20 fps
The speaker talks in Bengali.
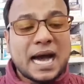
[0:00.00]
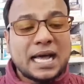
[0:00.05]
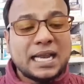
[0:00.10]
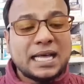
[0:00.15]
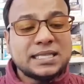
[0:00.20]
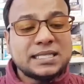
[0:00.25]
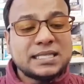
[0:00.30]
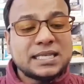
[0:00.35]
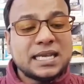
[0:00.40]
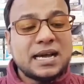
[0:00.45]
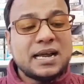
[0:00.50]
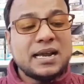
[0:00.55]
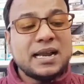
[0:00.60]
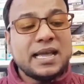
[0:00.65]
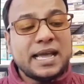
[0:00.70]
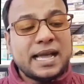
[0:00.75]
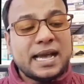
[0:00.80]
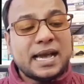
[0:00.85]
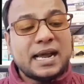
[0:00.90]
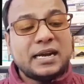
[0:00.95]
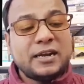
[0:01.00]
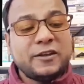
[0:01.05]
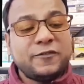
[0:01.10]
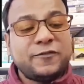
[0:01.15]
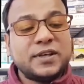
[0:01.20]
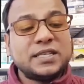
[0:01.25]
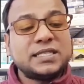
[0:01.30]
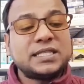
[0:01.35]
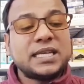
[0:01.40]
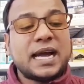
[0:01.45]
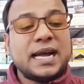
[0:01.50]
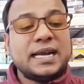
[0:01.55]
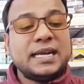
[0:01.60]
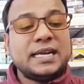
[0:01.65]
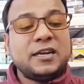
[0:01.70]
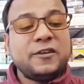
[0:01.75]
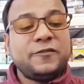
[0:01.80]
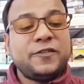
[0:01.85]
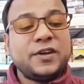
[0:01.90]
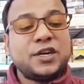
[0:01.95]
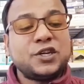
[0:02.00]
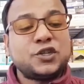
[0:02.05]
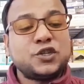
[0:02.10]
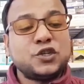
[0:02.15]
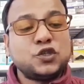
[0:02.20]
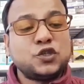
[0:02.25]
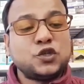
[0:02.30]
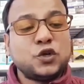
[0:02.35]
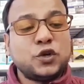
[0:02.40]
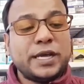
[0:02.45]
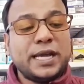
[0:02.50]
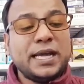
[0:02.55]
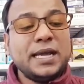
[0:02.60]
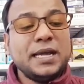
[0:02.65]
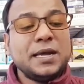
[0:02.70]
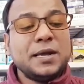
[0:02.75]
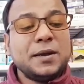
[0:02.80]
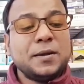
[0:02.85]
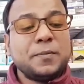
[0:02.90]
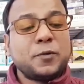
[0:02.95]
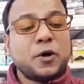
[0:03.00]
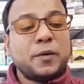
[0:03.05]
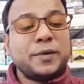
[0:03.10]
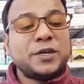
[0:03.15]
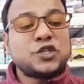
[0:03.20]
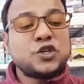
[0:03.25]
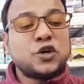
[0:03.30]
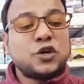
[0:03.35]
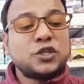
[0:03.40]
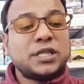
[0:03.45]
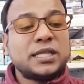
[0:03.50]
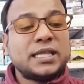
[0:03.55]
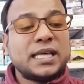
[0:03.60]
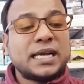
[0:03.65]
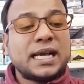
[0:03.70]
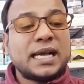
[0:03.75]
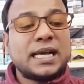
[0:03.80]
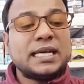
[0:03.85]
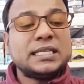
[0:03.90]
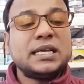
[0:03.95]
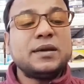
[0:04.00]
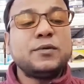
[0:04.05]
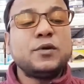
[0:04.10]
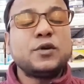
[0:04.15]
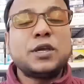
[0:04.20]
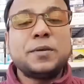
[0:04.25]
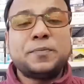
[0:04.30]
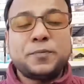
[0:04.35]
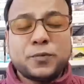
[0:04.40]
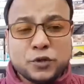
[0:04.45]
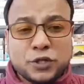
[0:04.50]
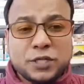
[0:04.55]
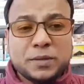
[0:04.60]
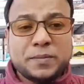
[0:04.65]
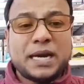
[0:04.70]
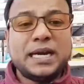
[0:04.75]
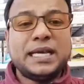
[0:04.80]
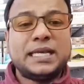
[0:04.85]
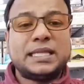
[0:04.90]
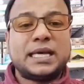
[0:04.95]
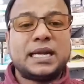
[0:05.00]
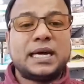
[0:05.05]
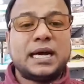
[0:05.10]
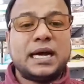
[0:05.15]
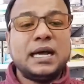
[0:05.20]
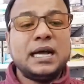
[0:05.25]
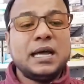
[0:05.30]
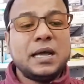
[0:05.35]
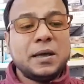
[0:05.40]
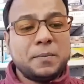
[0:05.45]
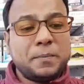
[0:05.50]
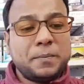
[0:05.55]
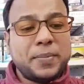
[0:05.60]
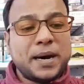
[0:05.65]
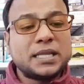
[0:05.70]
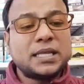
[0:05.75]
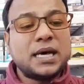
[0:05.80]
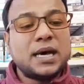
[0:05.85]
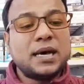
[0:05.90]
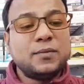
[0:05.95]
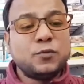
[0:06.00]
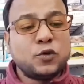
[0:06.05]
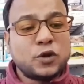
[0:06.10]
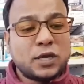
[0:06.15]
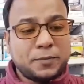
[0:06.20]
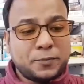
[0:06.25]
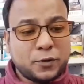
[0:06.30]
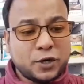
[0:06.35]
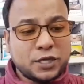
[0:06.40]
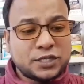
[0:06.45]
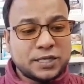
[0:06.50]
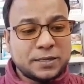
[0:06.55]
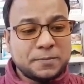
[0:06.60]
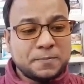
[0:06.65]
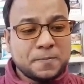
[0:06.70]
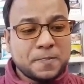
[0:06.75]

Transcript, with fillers: আলাস্কান এয়ার ডিফেন্স আইডেন্টিফিকেশন জোনে প্রবেশ করতে দেখা গেছে এমনকি প্রতিবারই তারা বাধার মুখে পড়েছে